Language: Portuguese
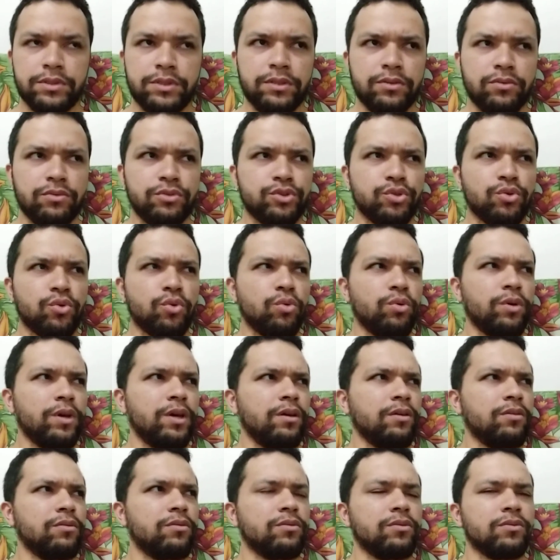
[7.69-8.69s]
sido
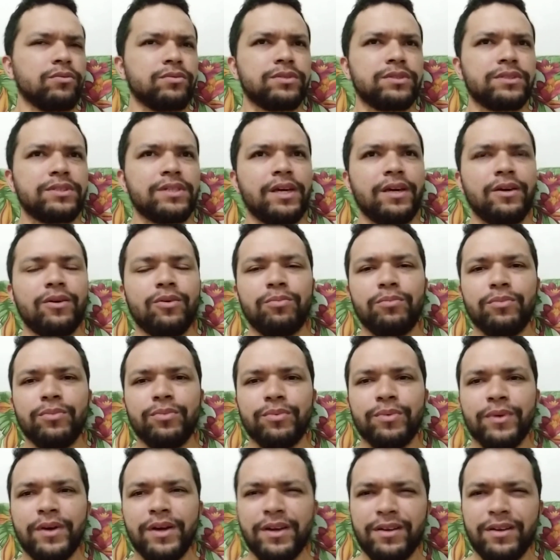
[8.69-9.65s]
excluído, não sei como.